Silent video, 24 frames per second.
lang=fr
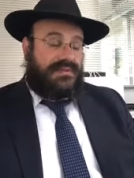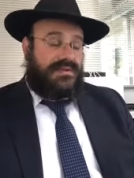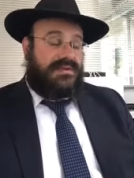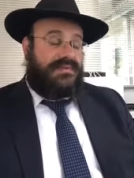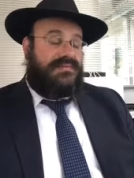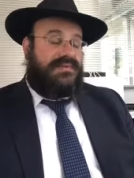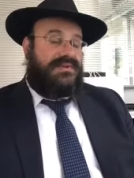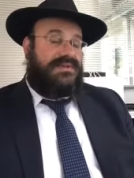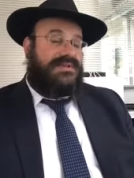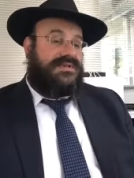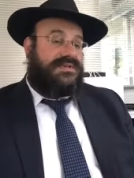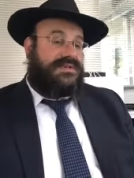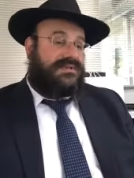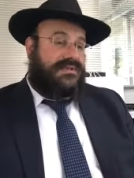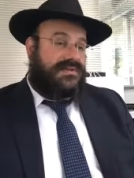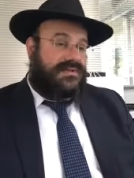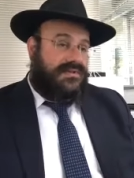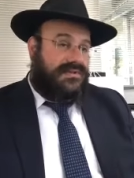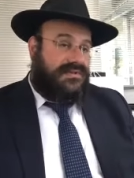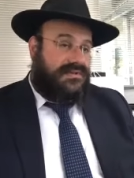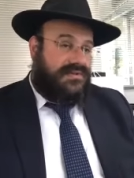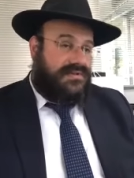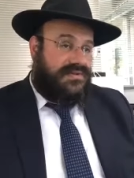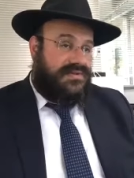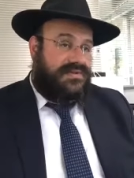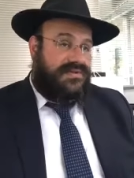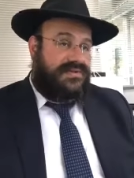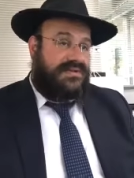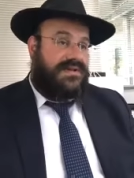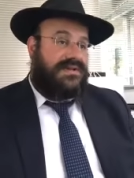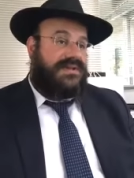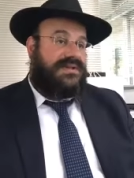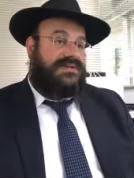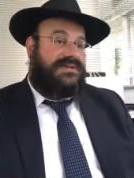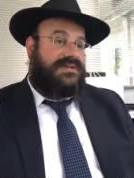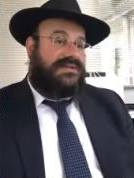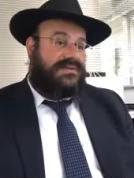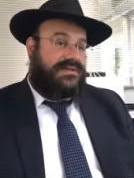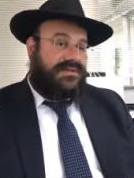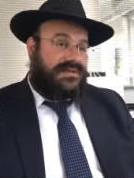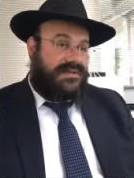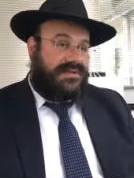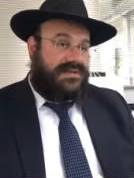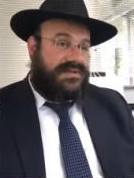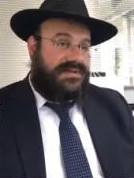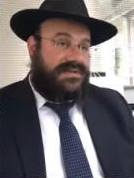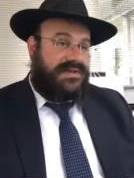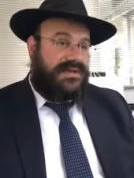que pour la sécurité de nos soldats et la sécurité
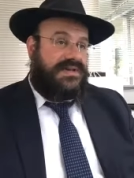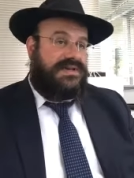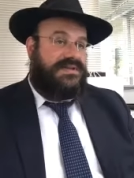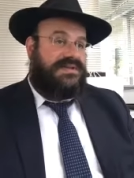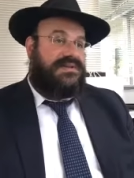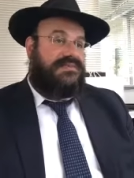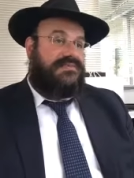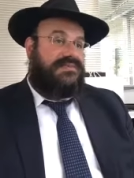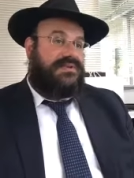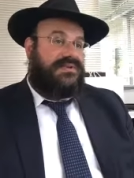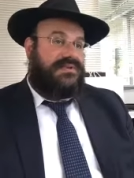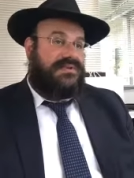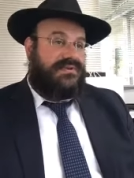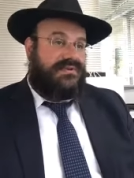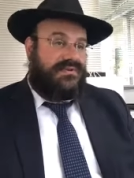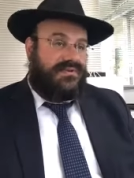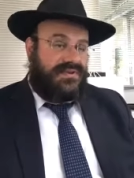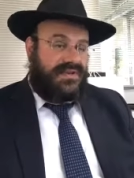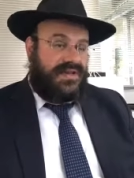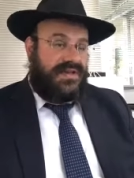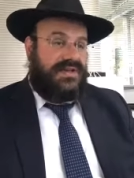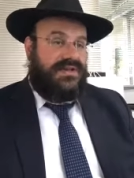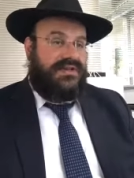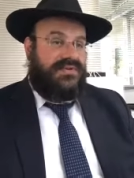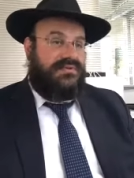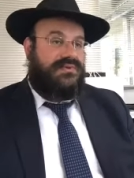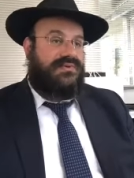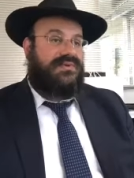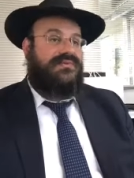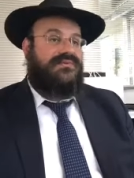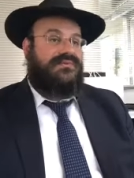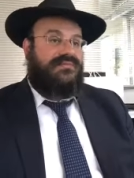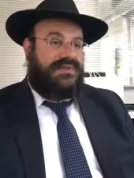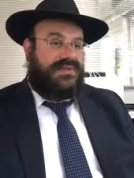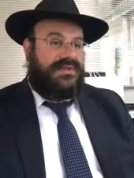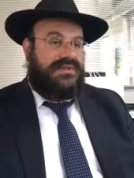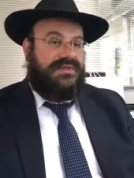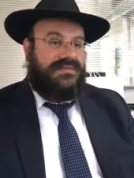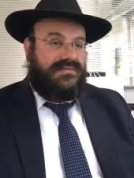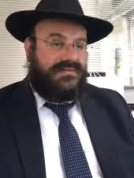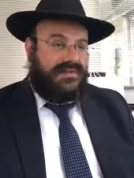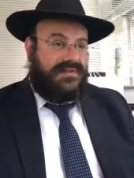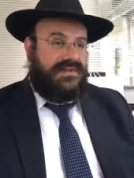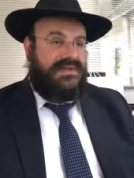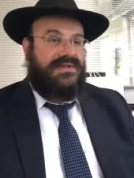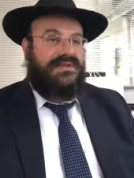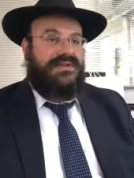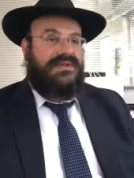d'Israël, c'est important que chaque juif mette
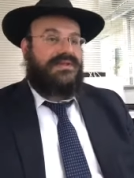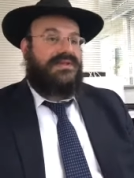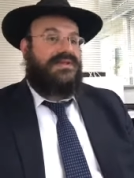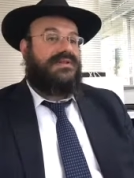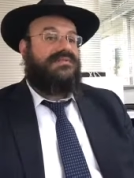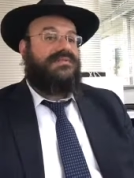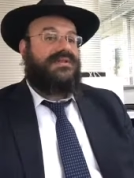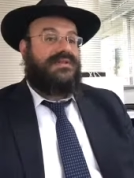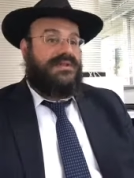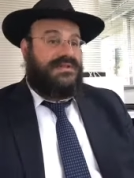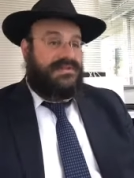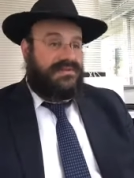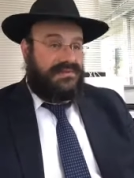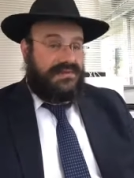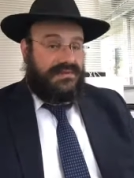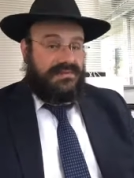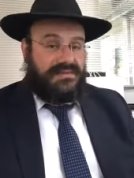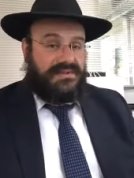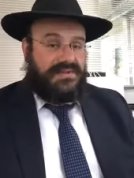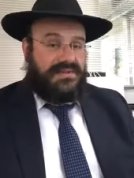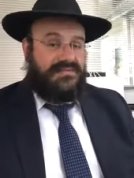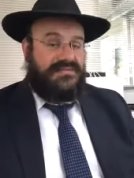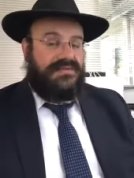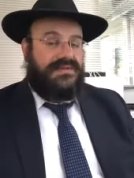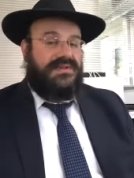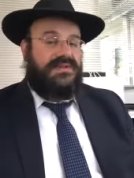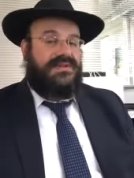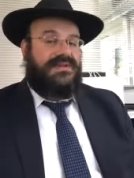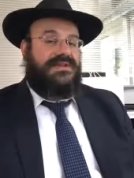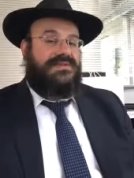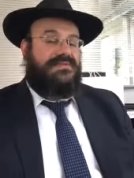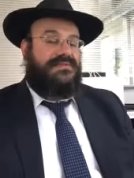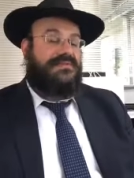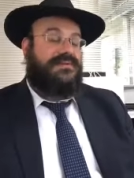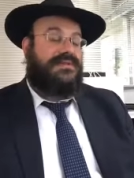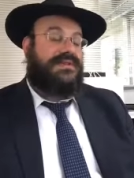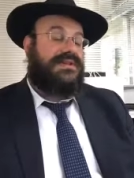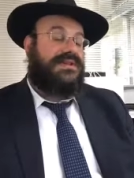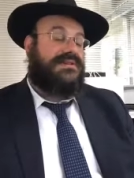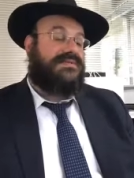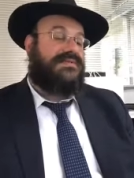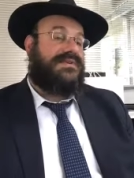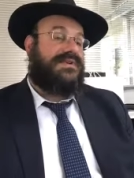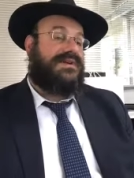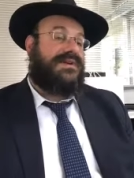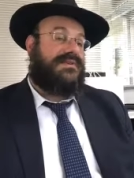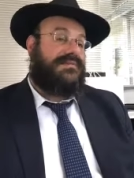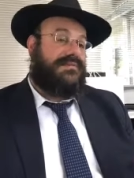Tulin et d'aller voir les soldats mettre À ce moment-là, il y avait
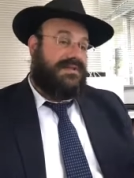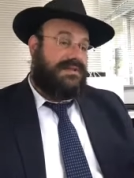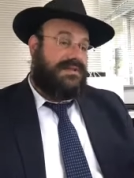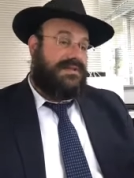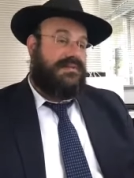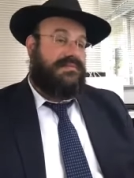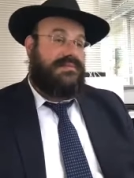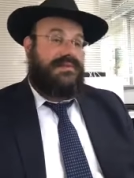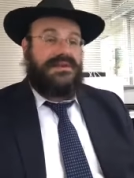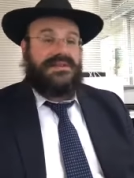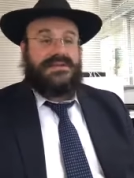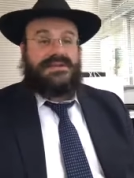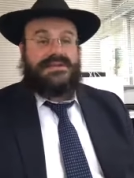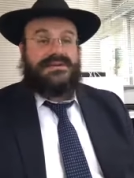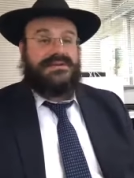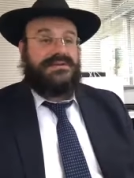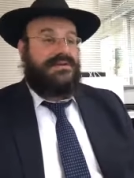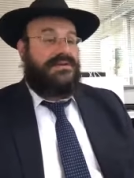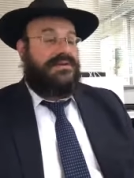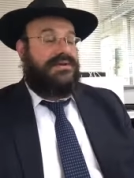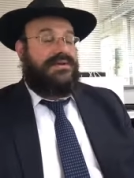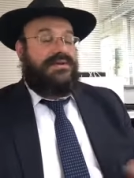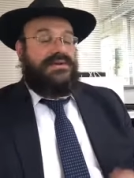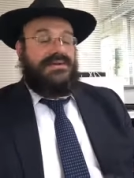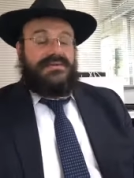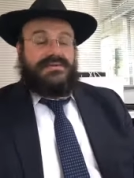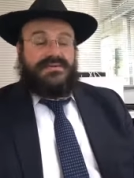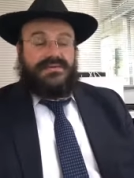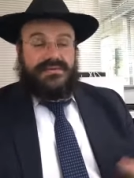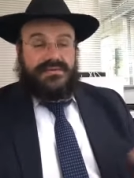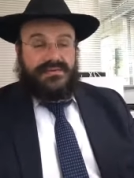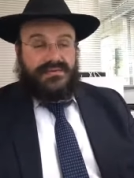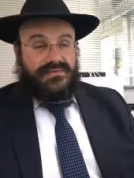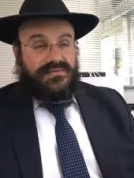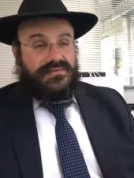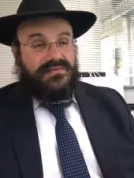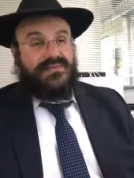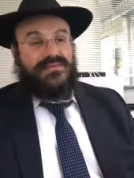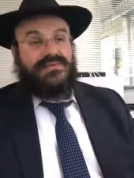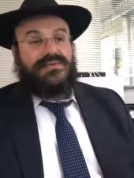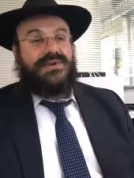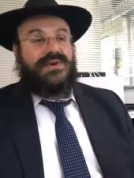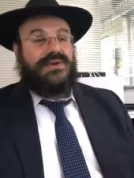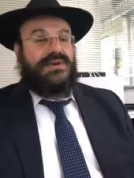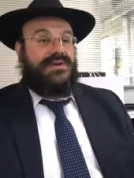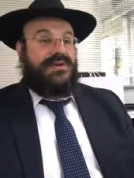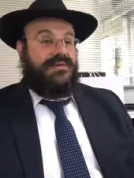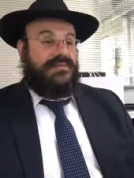Shabbat qui est parti dans tous les
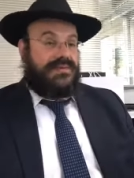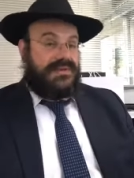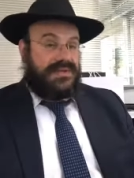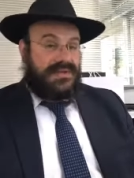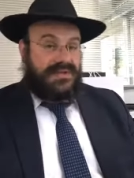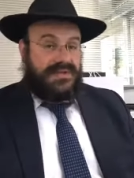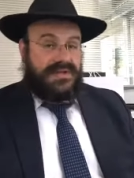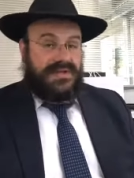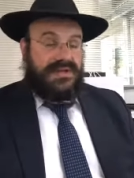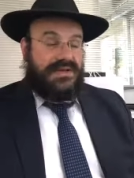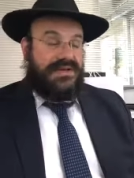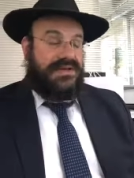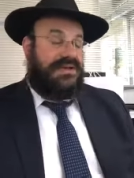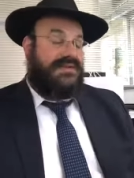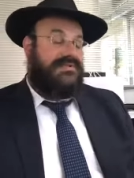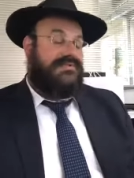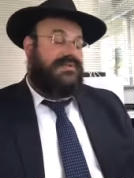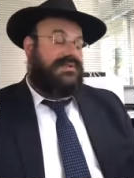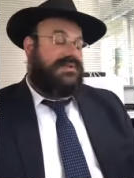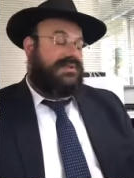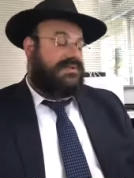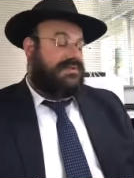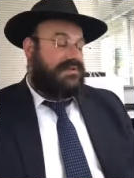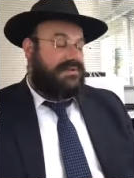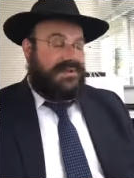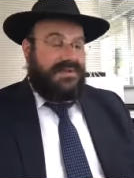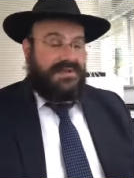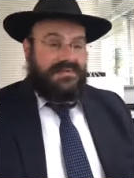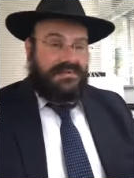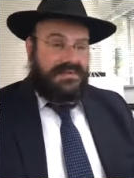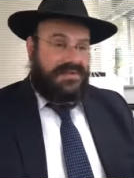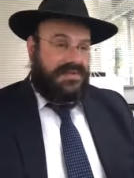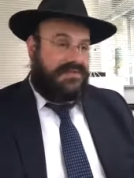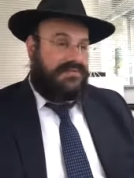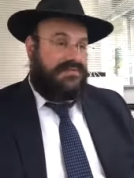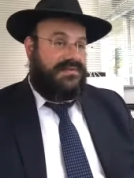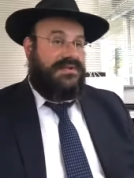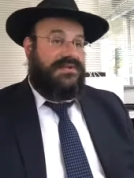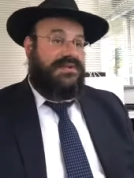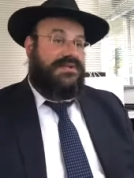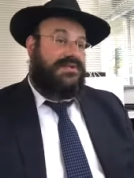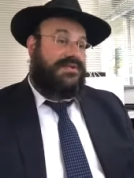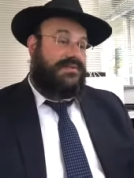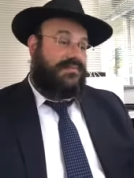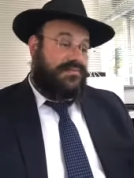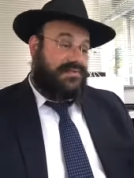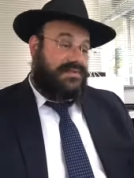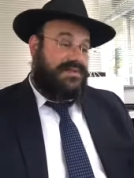camps militaires, aller voir les soldats mettre Tulin. Et
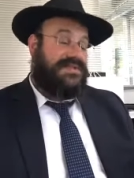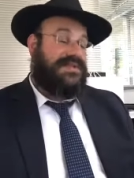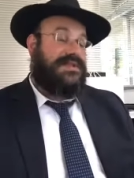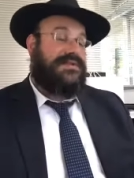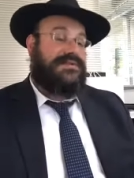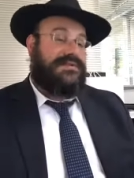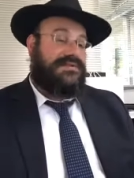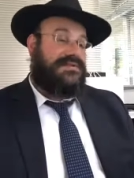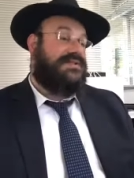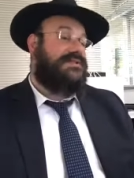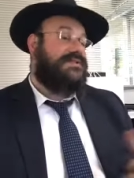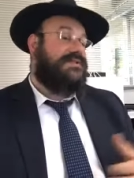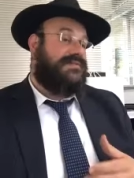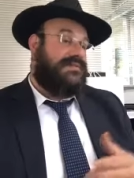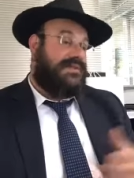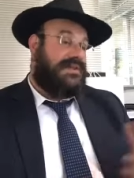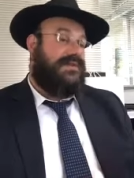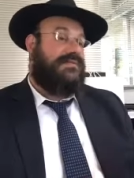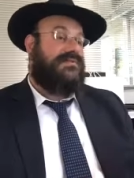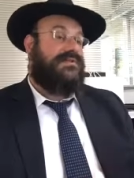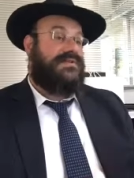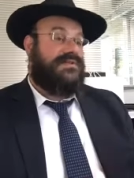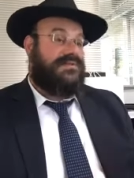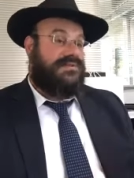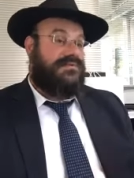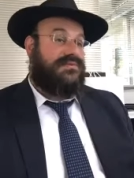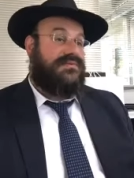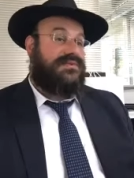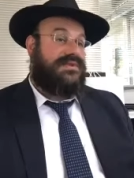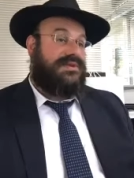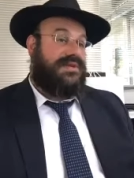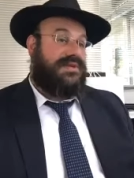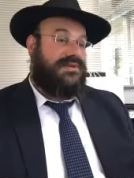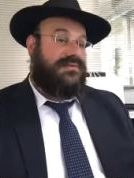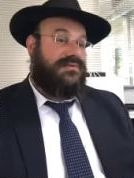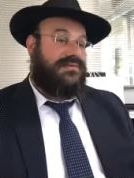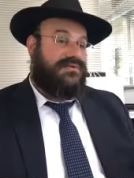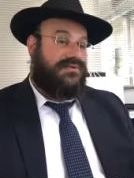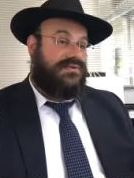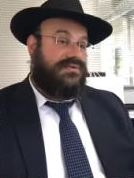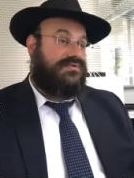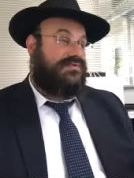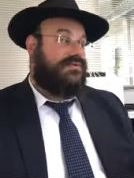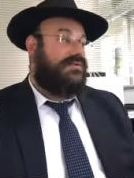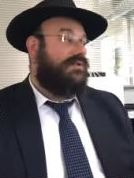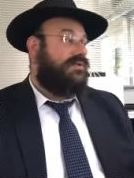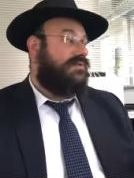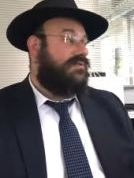depuis 50 ans, ça fait la révolution mondiale qu'aujourd'hui,
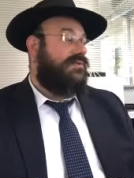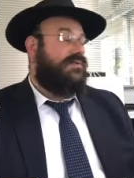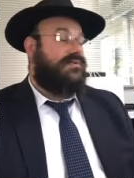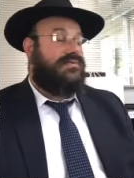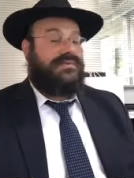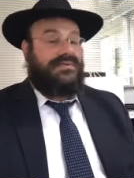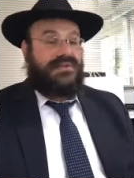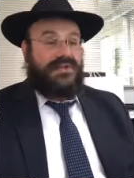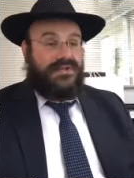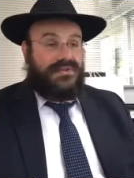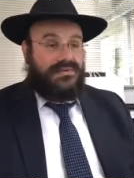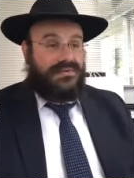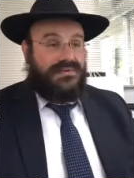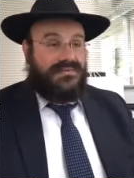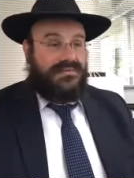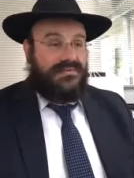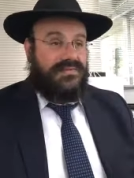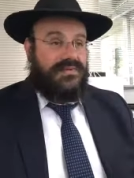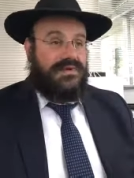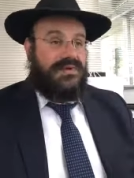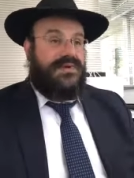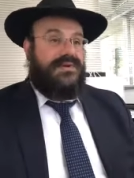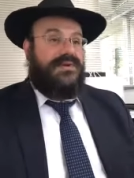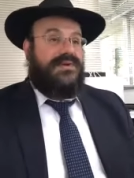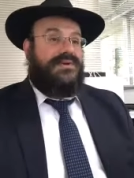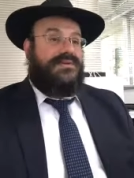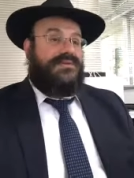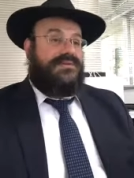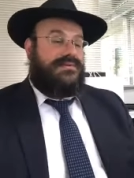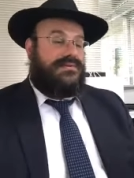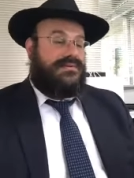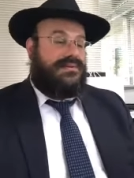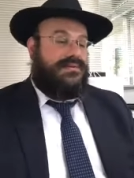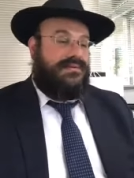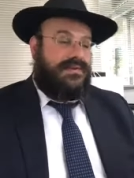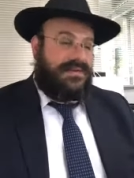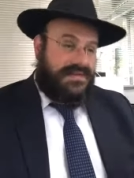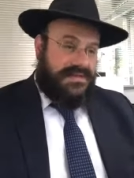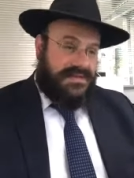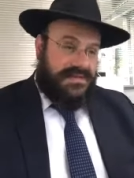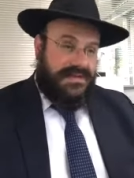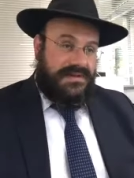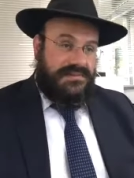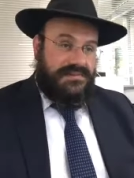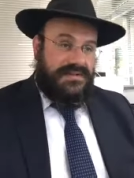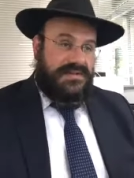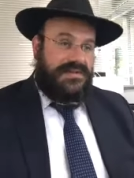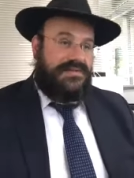dès tu rencontres un juif, tu lui demandes est-ce qu'il a
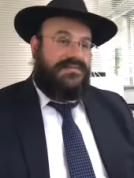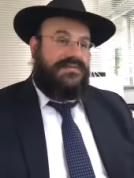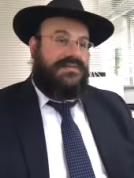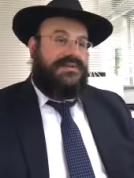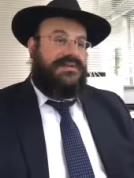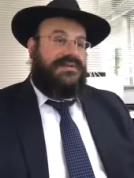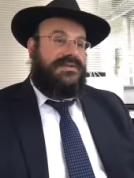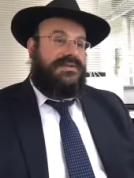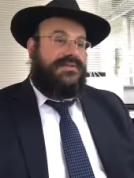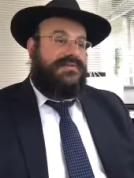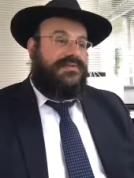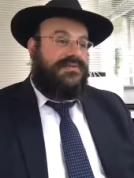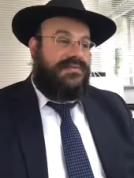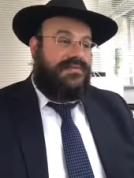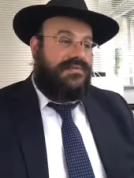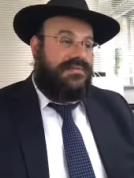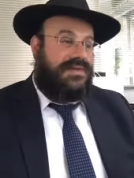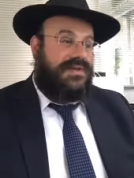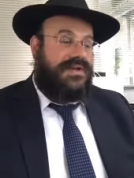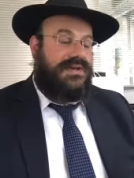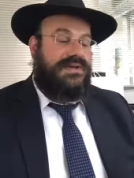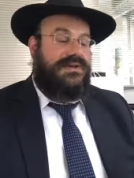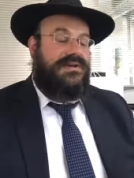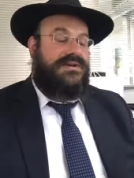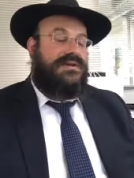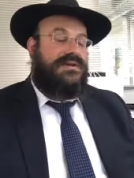mis les et combien